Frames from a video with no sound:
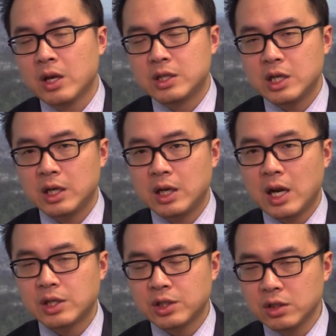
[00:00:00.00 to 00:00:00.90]
这样一
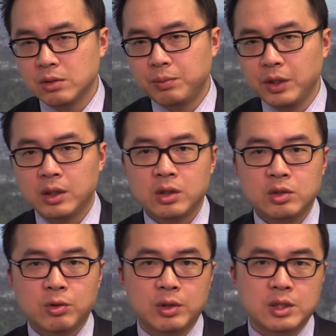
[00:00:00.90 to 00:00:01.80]
来势必
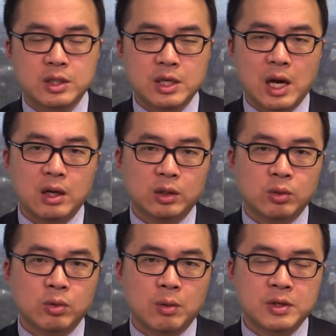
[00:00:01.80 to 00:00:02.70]
就会增加
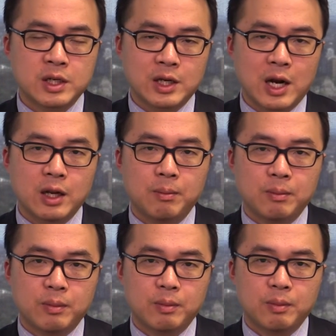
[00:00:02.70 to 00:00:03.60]
通货膨胀压力
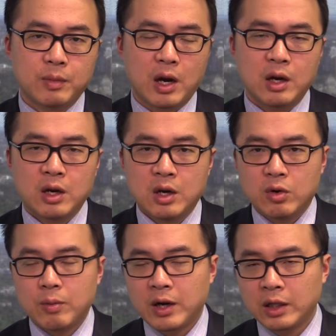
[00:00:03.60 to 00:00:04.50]
啊。
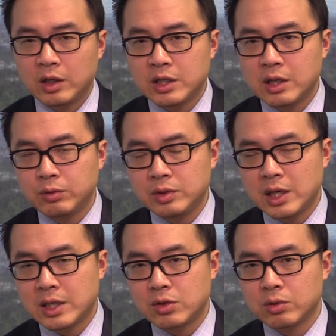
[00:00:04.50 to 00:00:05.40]
我们看到现在物
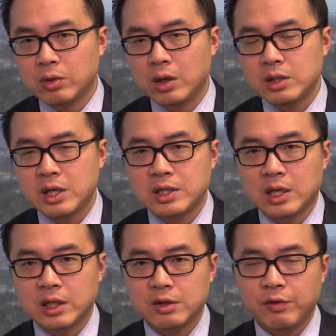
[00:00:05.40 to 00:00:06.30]
价在中国上
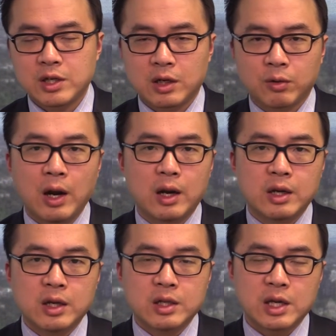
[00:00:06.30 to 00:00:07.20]
涨的是非常的快，
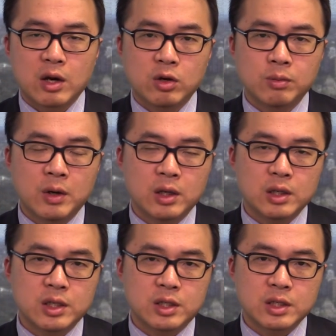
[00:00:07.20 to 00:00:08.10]
在欧盟
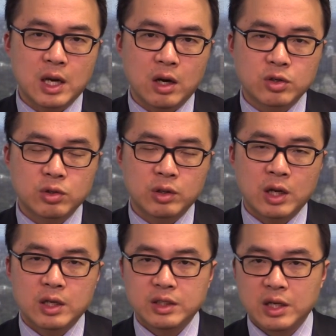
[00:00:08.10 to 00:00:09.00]
以及在澳洲呢
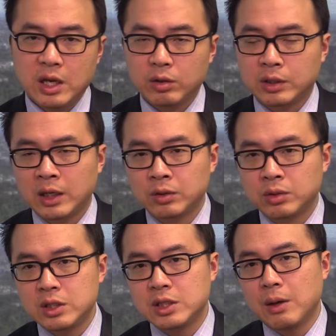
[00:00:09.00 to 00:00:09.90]
也有抬头的
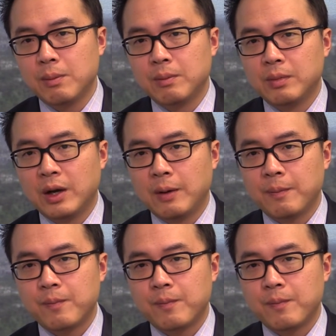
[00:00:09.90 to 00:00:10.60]
迹象啊。